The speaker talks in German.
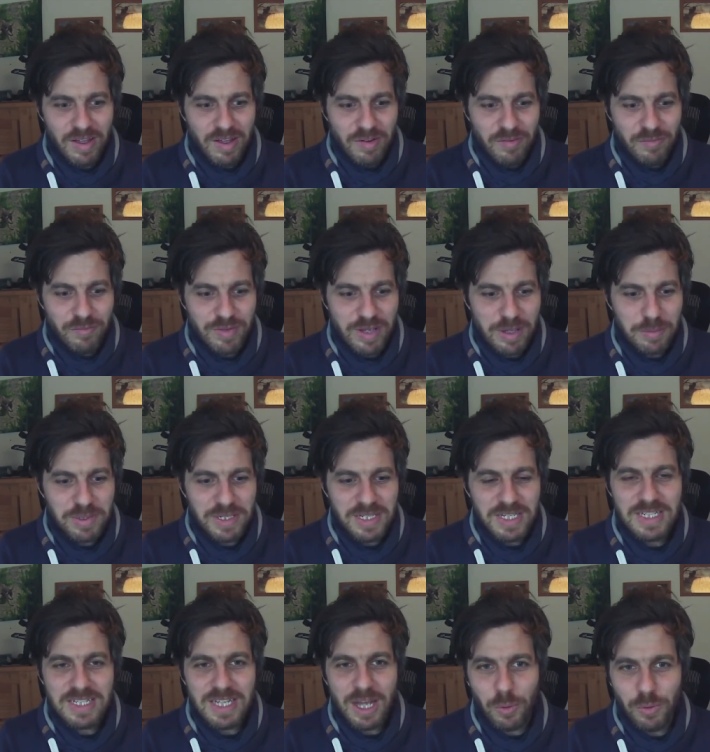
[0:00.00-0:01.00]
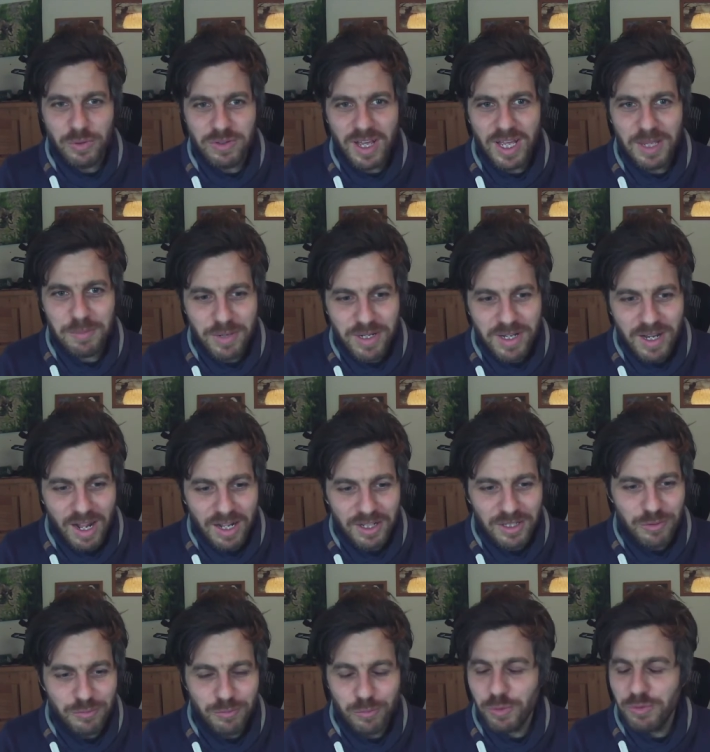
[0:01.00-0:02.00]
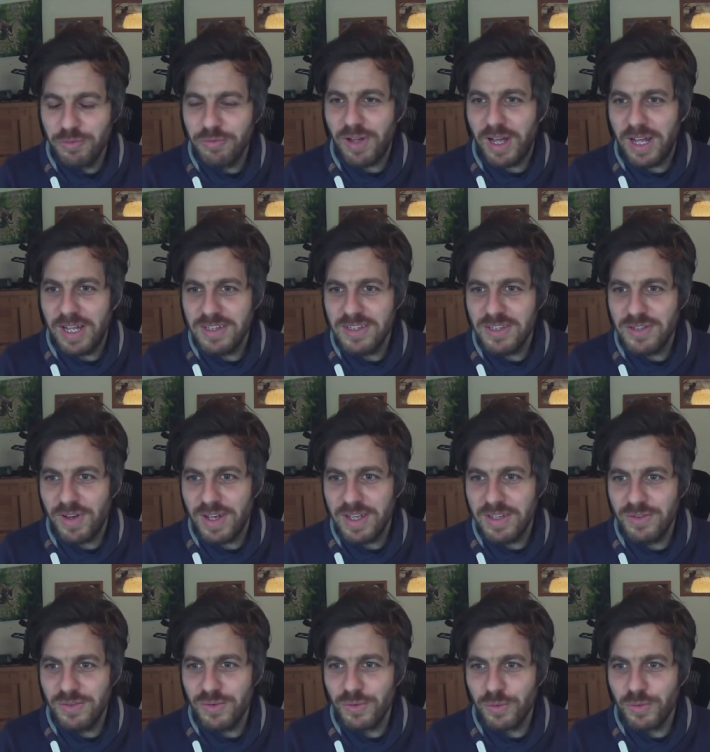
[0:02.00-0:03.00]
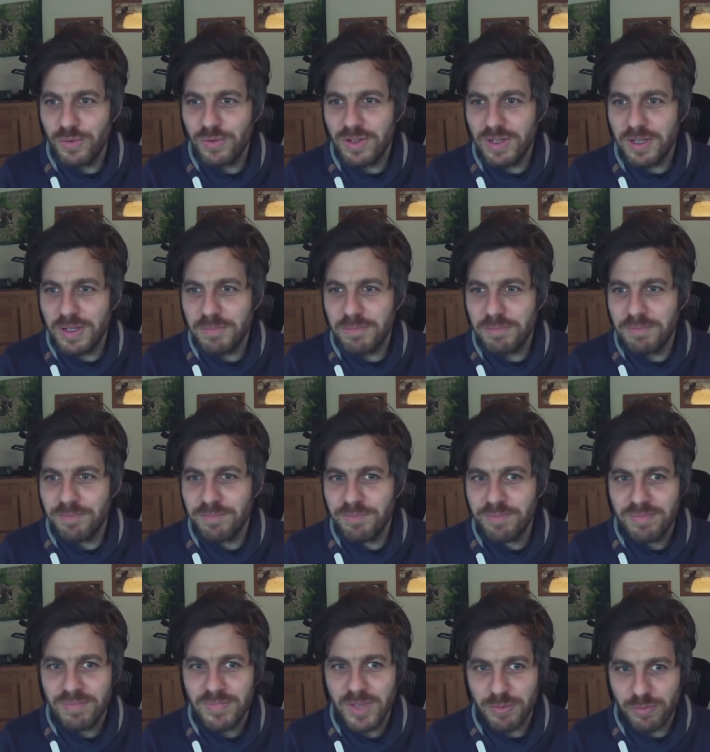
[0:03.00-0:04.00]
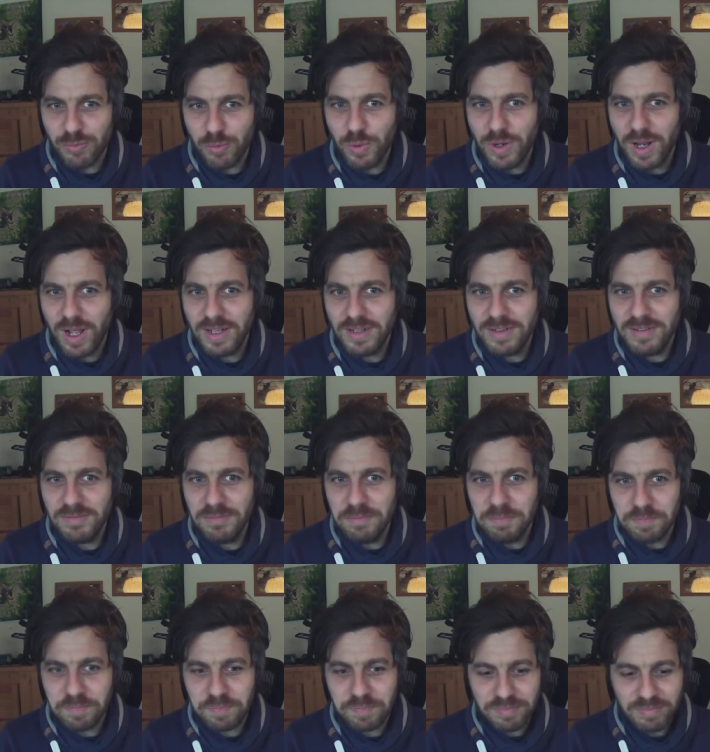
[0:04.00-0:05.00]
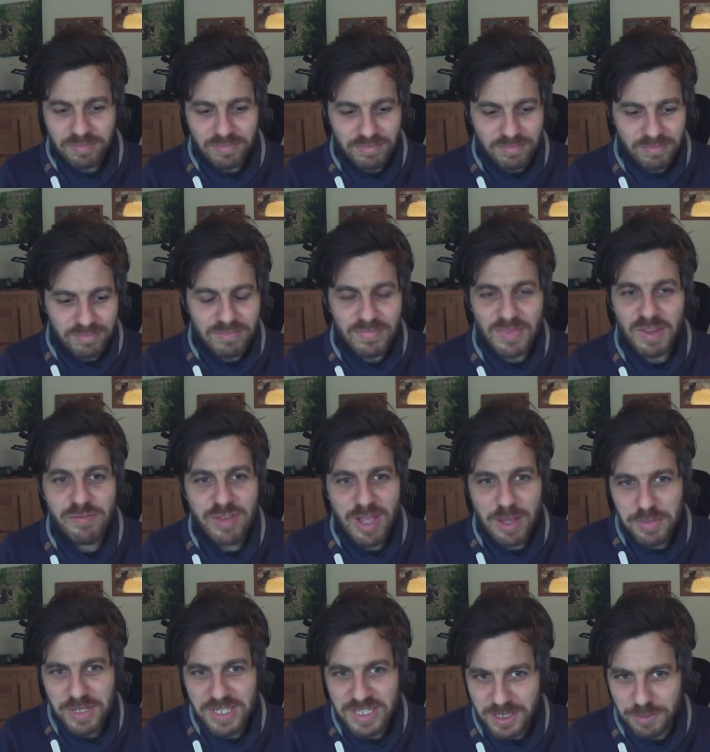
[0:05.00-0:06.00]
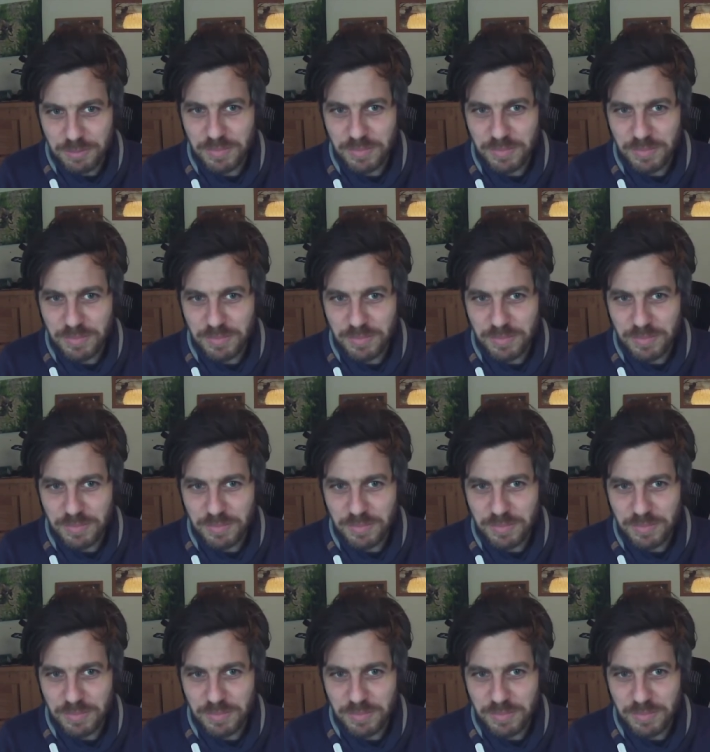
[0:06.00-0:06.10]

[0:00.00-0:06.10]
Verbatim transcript: Wer bin ich außerhalb meiner angewohnten Verhaltensweisen und ähm, Gewohnheiten? Wer bin ich im